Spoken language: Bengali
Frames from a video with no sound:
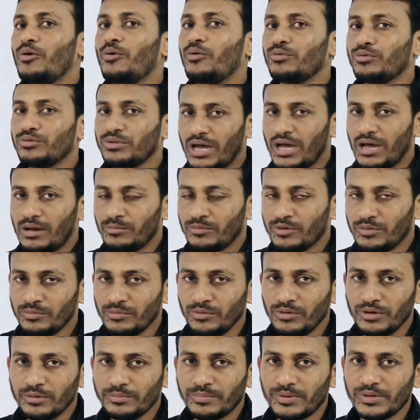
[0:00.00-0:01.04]

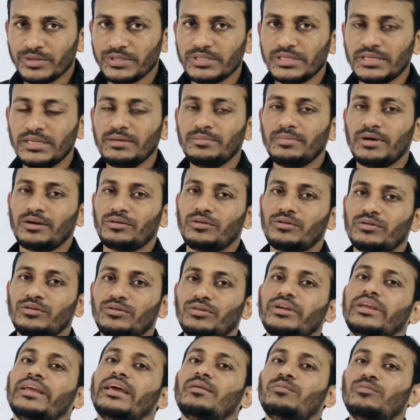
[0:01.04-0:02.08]
অনুধাবনমূলক প্রশ্নে বা
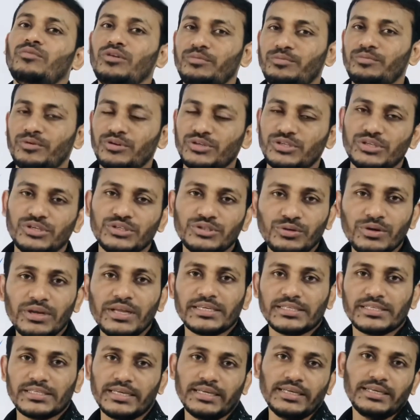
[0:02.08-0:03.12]
কখনো জ্ঞানমূলক প্রশ্নে চলে
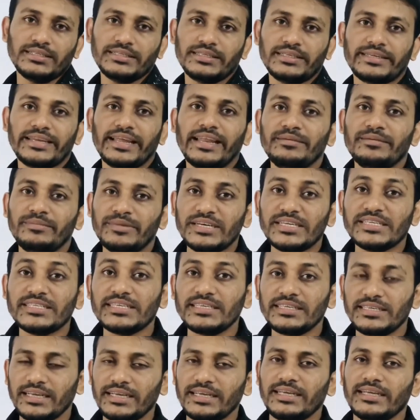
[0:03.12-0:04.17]
আসে যে
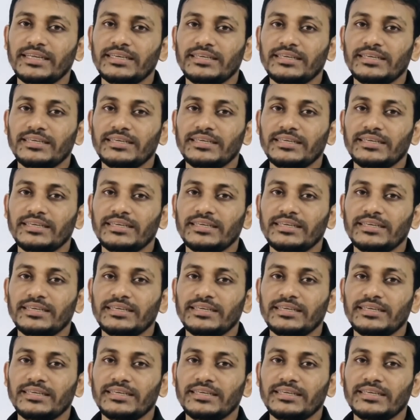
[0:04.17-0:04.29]
টেলিমেডিসিনটা কি